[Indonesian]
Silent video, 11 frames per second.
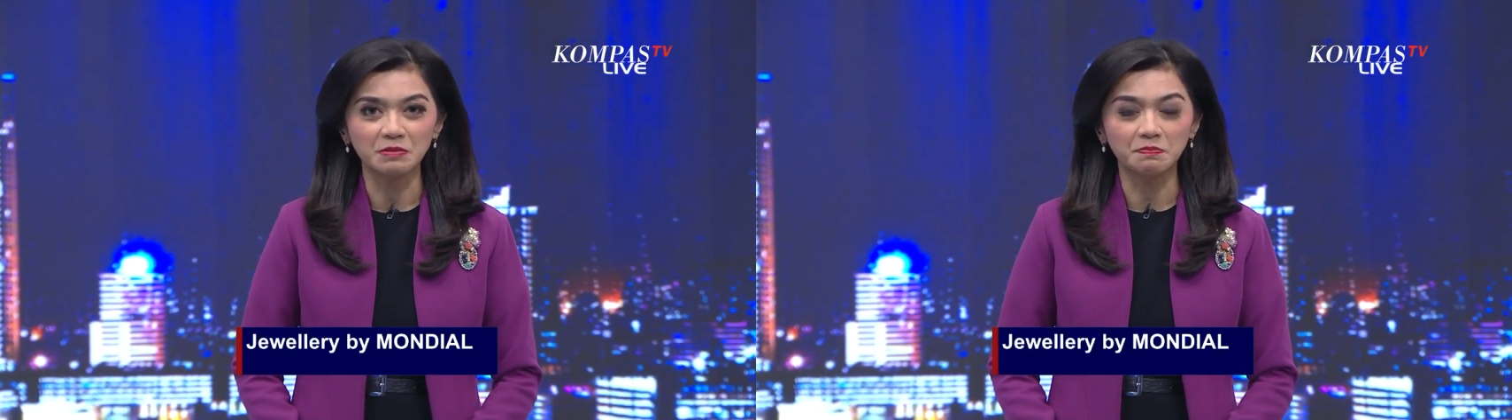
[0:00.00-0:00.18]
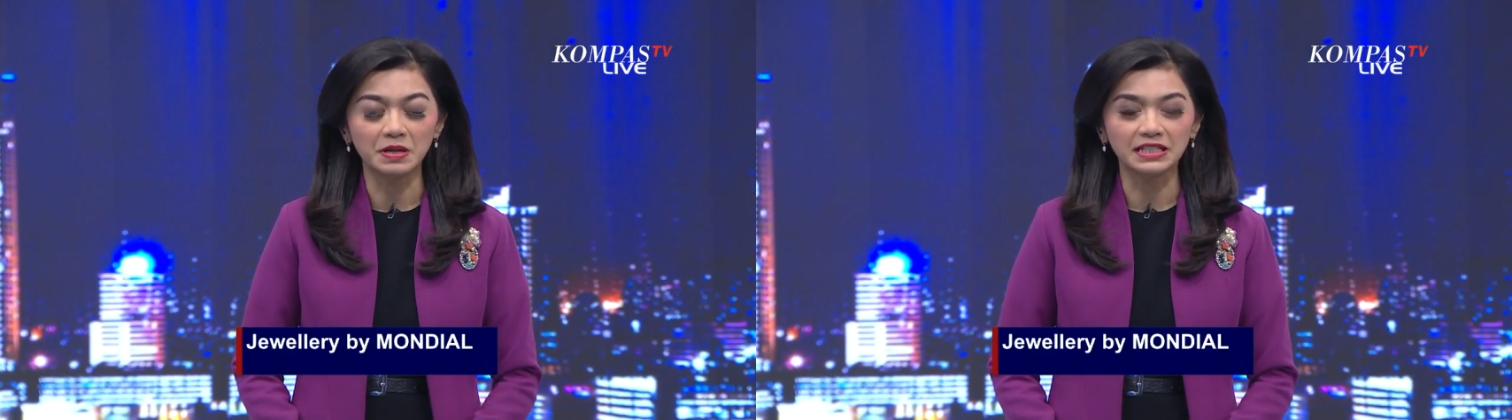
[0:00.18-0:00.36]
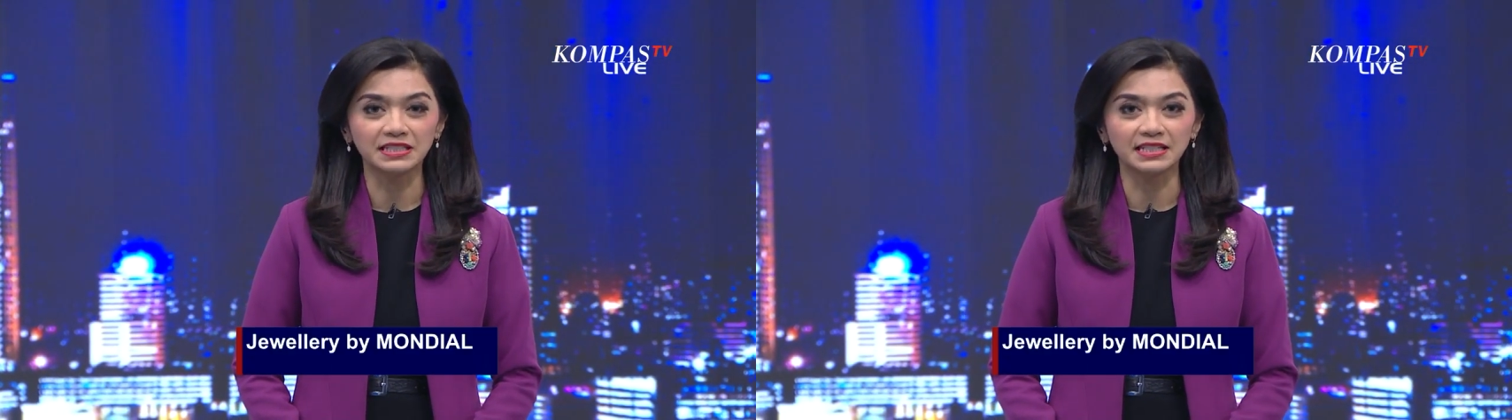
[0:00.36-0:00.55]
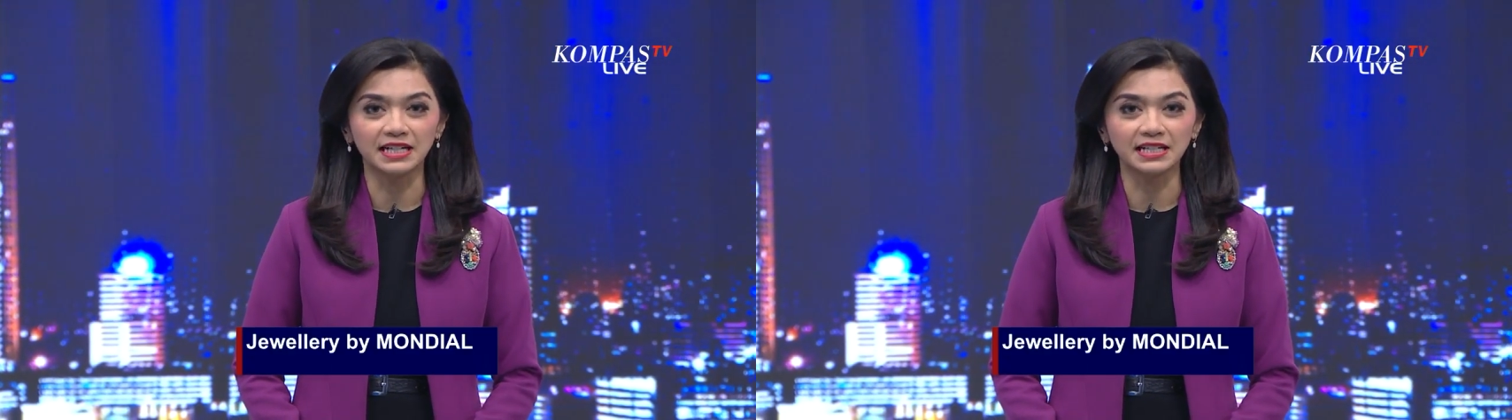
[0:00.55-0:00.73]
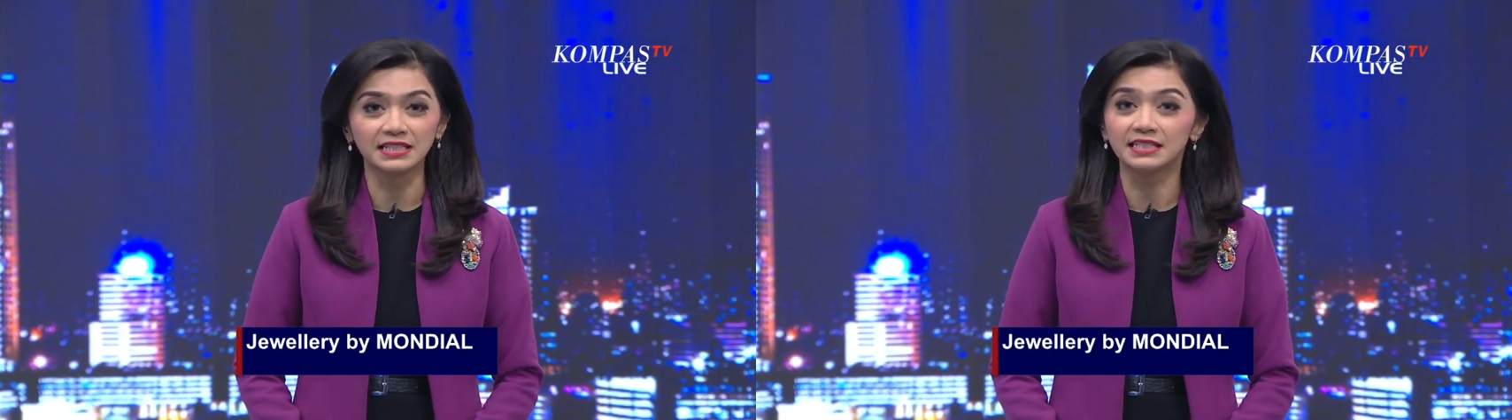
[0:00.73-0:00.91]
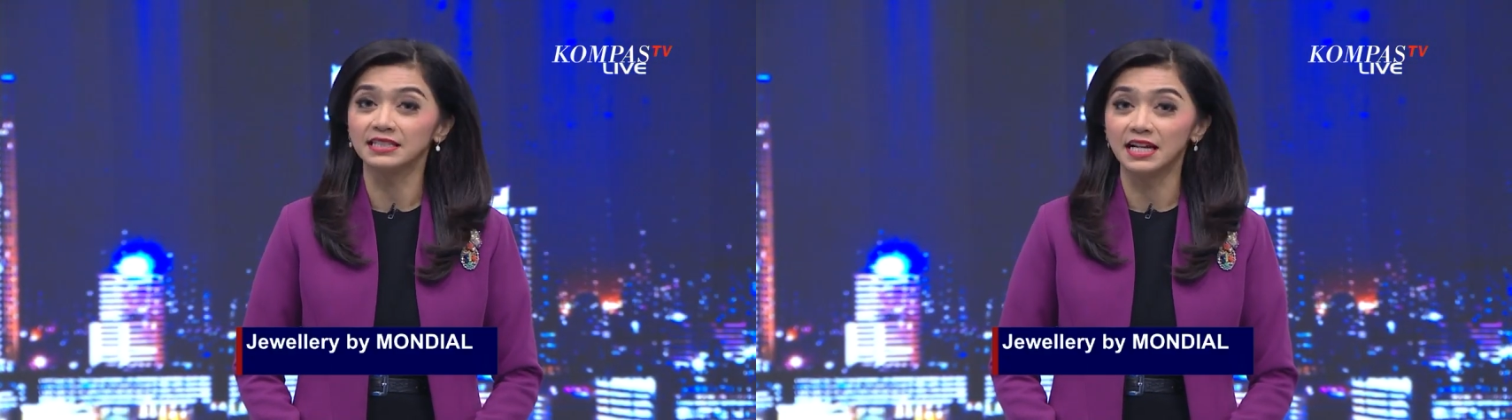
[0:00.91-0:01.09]
Pasca
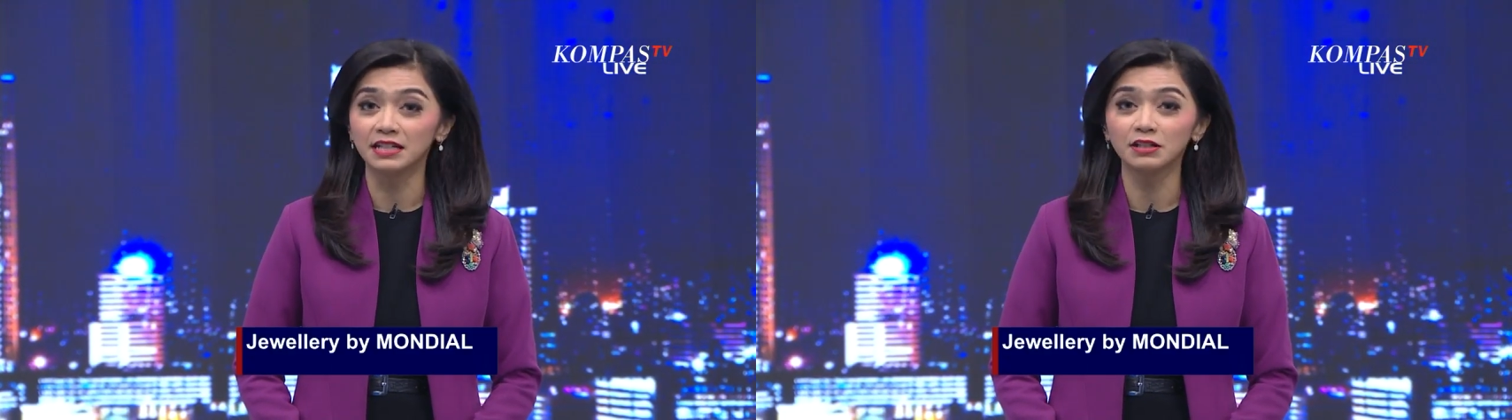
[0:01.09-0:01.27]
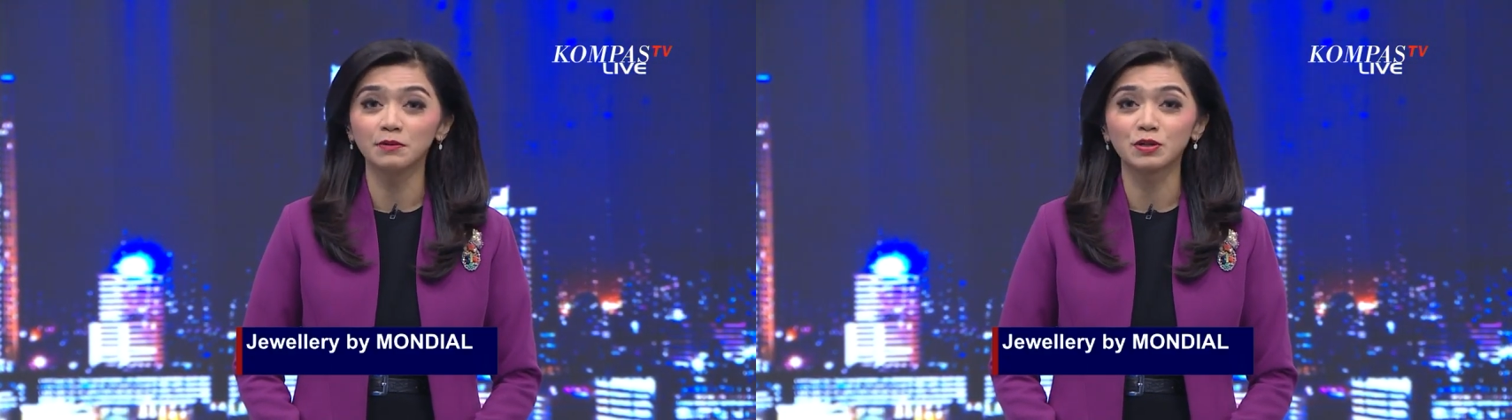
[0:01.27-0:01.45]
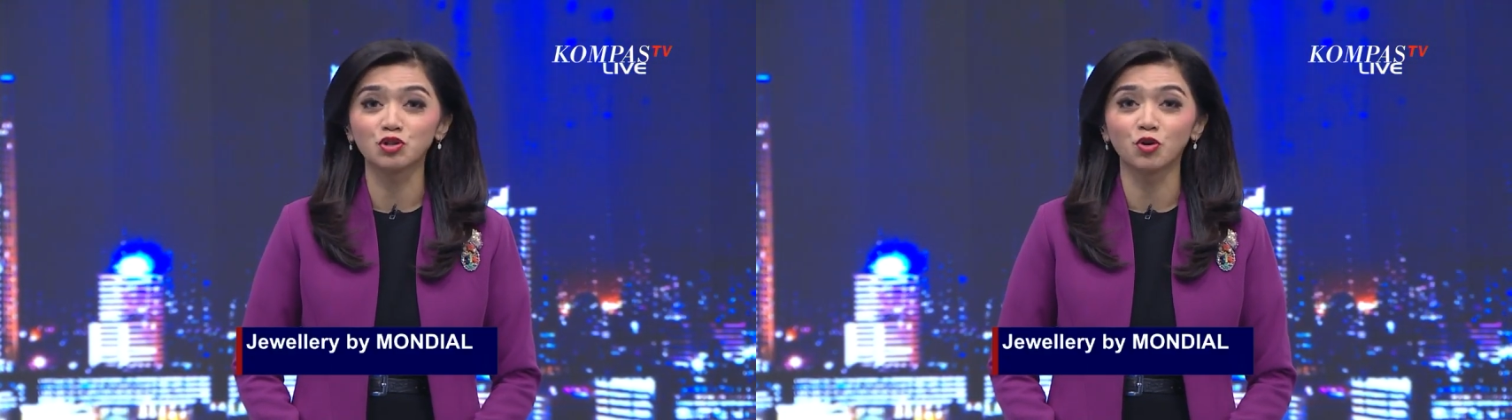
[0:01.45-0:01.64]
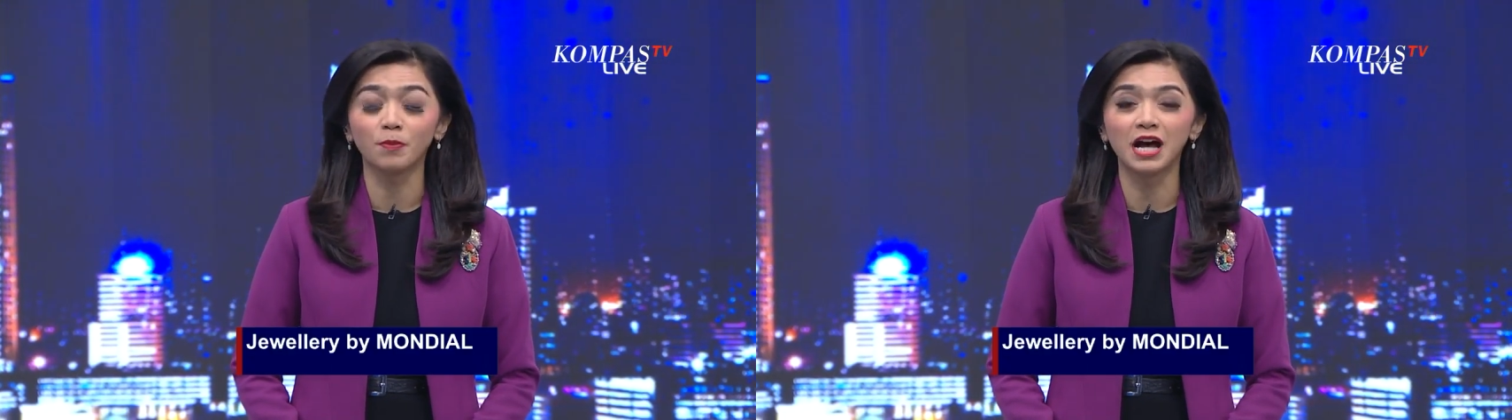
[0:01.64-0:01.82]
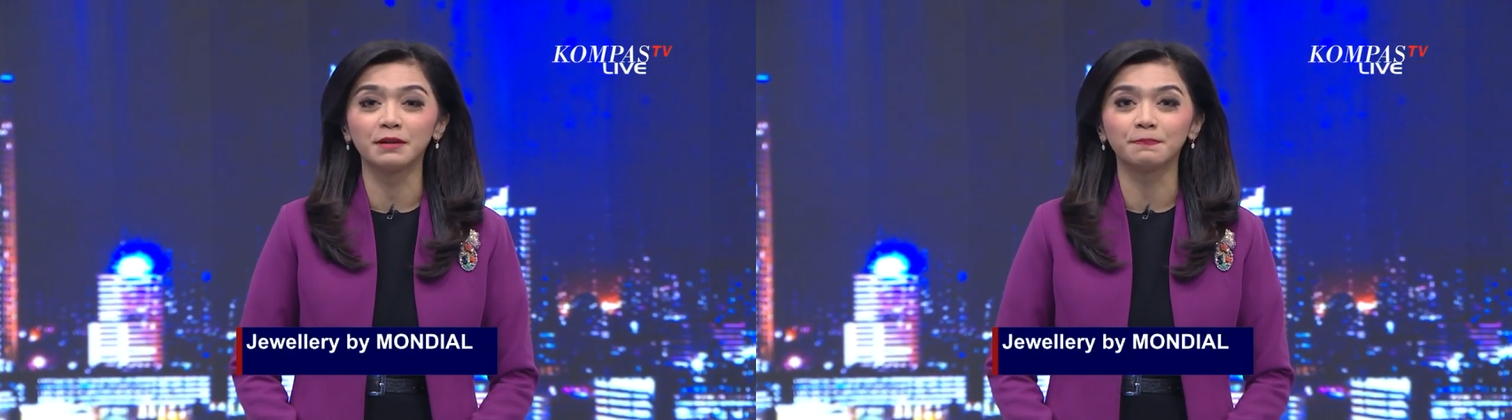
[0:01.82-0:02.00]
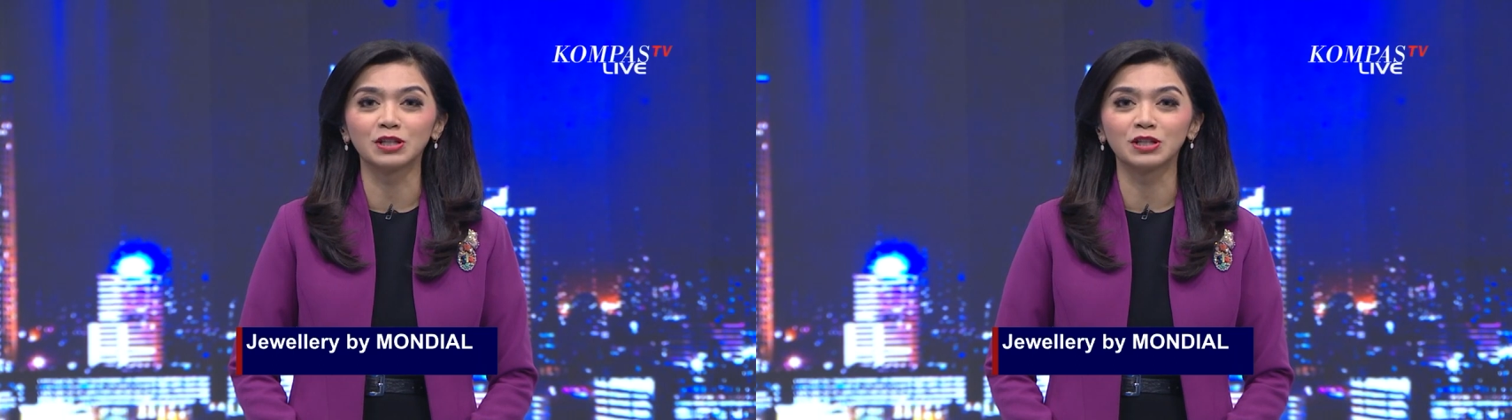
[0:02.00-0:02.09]
insiden percobaan